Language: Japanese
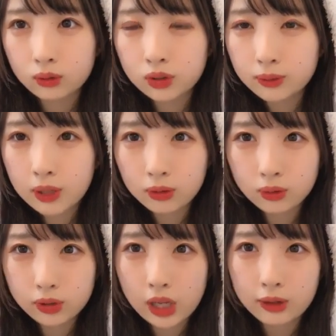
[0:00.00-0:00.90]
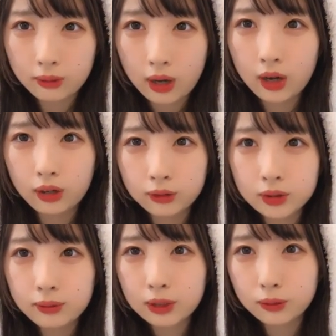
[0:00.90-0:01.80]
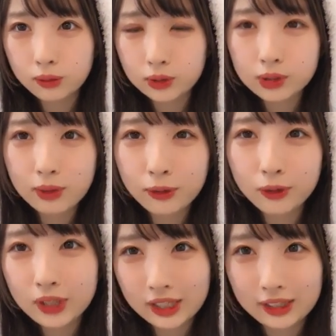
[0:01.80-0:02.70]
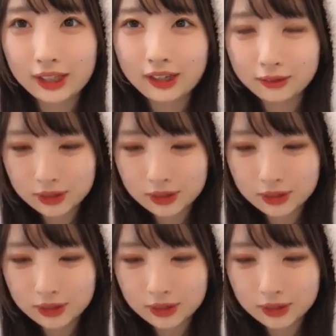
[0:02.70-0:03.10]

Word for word: おつまこぐらいはおつまこおつまこぐらいってない